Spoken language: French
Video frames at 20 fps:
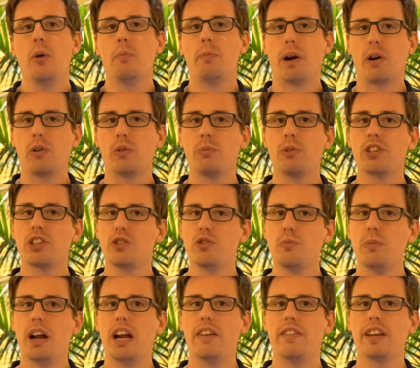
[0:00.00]
par contre, moi j'ai du
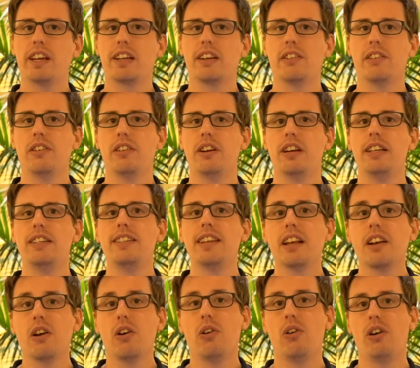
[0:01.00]
mal avec euh, les
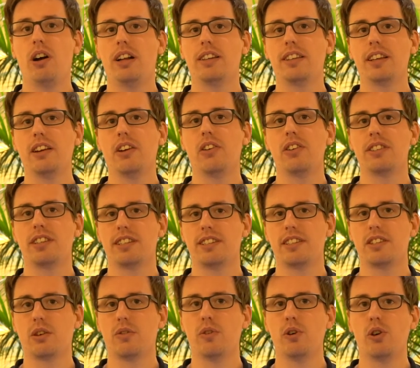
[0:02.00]
écrans intégrant les
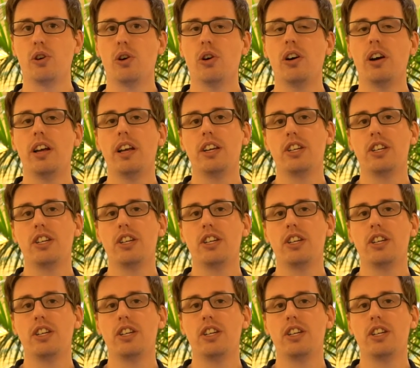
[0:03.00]
assistants vocaux.